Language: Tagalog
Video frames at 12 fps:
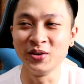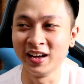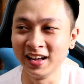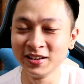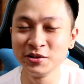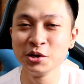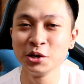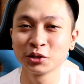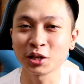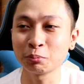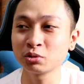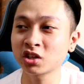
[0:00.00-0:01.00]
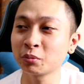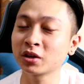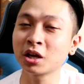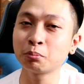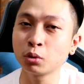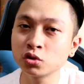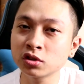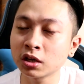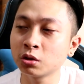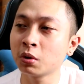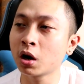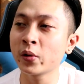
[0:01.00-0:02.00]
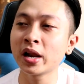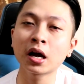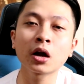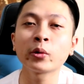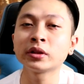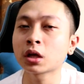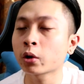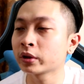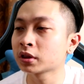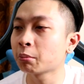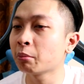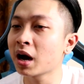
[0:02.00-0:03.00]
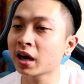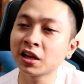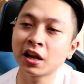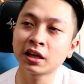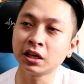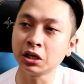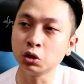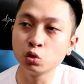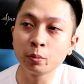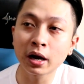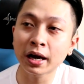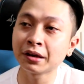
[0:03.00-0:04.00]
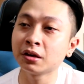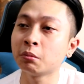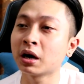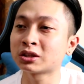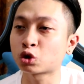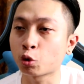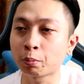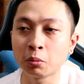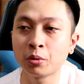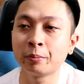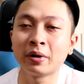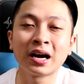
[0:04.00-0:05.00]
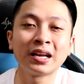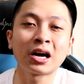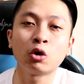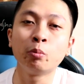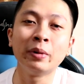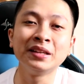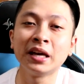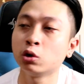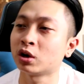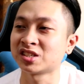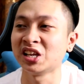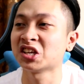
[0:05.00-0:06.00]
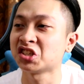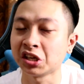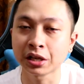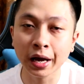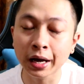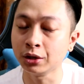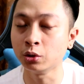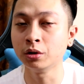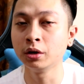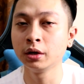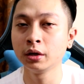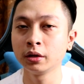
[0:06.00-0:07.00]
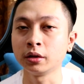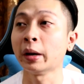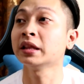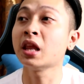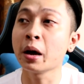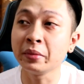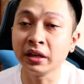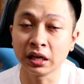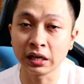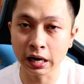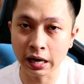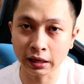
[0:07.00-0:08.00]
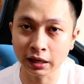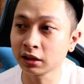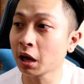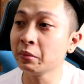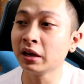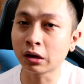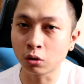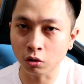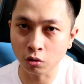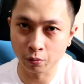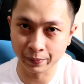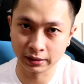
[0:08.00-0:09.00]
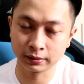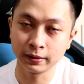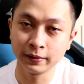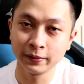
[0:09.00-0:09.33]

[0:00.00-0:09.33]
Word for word: Di ba? Tapos kapag nag-post ka ng mga walang kakwentang-kwentang bagay na nagiinuman kayo ng mga tropa mo, mga nakaubad kayo kasi lasing na kayo, di ba, ang daming nagla-like, ang daming nagko-comment.